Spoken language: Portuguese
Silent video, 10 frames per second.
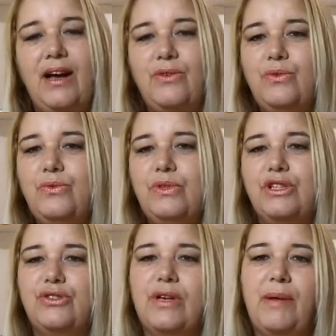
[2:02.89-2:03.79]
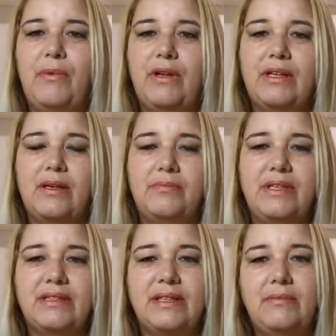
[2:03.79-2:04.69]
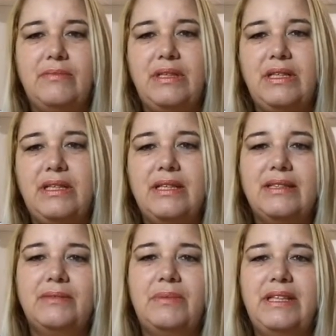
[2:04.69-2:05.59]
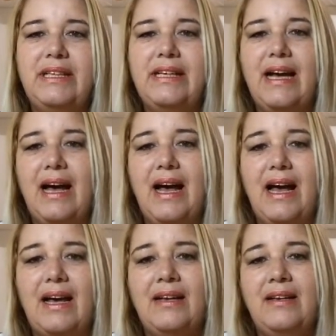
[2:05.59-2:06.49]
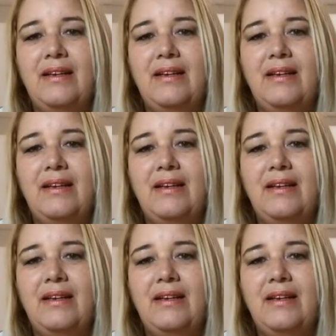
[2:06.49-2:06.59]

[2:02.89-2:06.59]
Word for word: rua, jogar bola com minhas amigas, brincar,